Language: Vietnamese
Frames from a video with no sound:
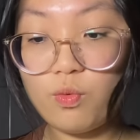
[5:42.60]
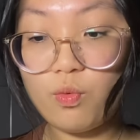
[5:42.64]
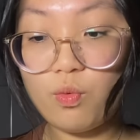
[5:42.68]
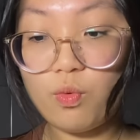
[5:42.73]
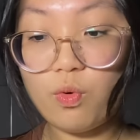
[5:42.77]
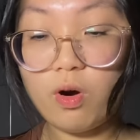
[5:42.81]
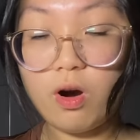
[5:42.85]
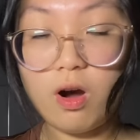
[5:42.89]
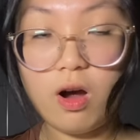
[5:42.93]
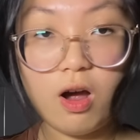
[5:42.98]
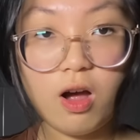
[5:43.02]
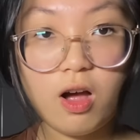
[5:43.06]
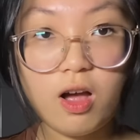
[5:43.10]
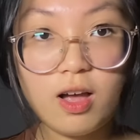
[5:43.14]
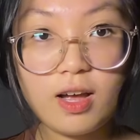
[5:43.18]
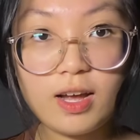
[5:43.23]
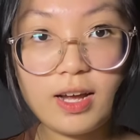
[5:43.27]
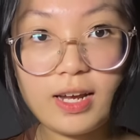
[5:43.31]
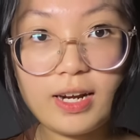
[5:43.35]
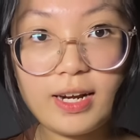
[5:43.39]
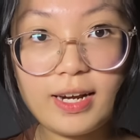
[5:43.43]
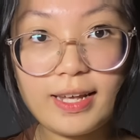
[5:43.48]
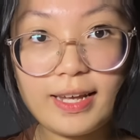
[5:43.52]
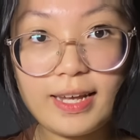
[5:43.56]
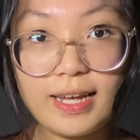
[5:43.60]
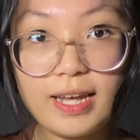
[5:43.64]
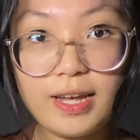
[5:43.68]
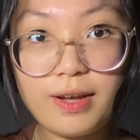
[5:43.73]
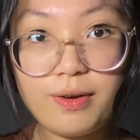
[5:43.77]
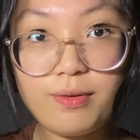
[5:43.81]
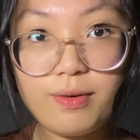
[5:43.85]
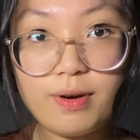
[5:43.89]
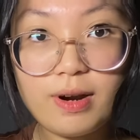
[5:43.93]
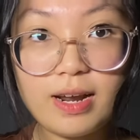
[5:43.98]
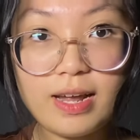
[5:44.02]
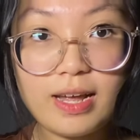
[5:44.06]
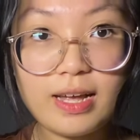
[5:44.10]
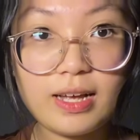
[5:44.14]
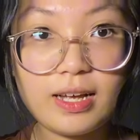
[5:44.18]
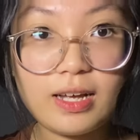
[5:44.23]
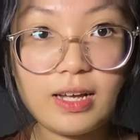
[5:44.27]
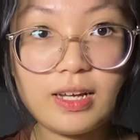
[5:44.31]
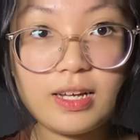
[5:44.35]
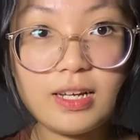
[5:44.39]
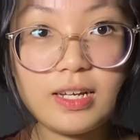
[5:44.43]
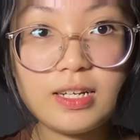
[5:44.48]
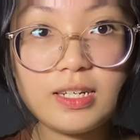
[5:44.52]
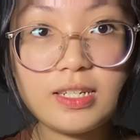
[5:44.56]
wow cái này kéo ra
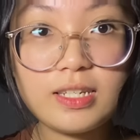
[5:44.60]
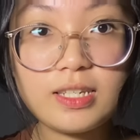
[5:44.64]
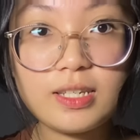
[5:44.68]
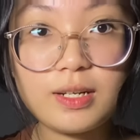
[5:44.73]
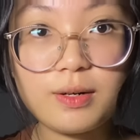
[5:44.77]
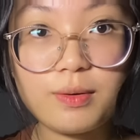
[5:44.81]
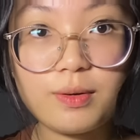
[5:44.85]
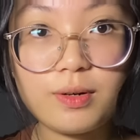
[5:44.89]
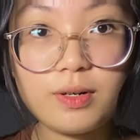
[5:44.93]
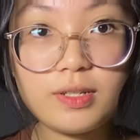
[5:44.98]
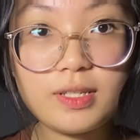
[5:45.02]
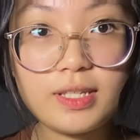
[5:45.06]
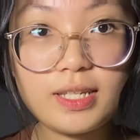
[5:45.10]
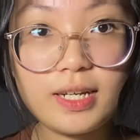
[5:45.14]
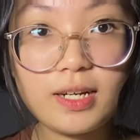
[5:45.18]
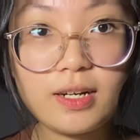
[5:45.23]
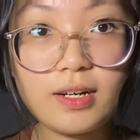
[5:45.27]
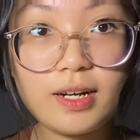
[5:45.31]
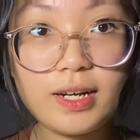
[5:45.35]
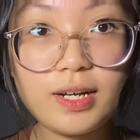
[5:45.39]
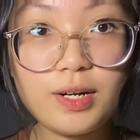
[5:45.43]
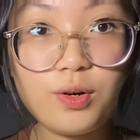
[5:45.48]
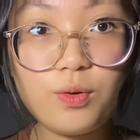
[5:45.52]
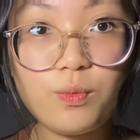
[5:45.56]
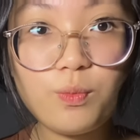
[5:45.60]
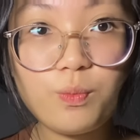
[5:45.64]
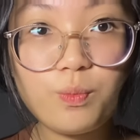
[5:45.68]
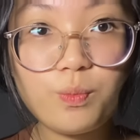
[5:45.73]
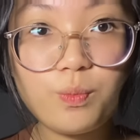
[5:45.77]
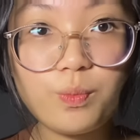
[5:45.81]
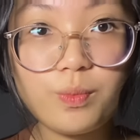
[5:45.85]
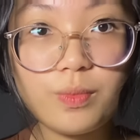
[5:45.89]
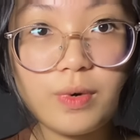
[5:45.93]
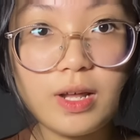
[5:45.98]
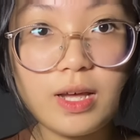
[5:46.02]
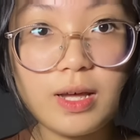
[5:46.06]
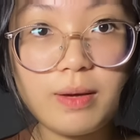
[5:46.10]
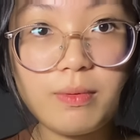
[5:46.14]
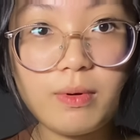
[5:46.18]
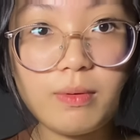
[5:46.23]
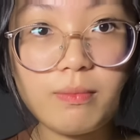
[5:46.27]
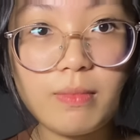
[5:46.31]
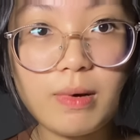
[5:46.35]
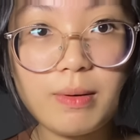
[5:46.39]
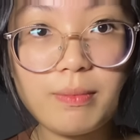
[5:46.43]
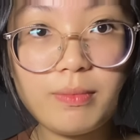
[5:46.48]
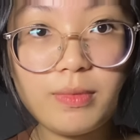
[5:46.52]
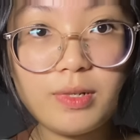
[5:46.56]
sau nó sẽ có cái nút để
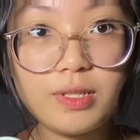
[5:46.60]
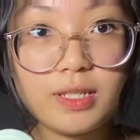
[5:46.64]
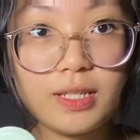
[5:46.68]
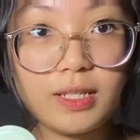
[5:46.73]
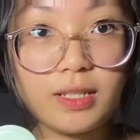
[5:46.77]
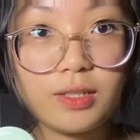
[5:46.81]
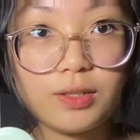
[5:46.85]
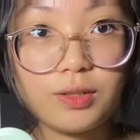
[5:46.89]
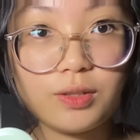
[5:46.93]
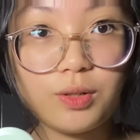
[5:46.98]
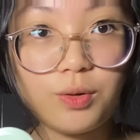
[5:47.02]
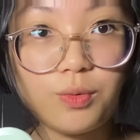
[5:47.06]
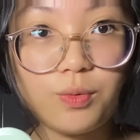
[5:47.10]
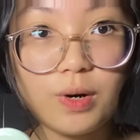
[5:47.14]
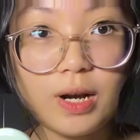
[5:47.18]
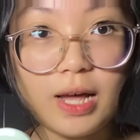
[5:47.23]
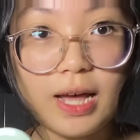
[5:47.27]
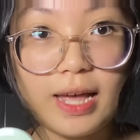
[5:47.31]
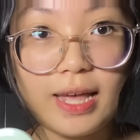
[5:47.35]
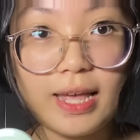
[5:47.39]
mình bấm nó sẽ tự thu lại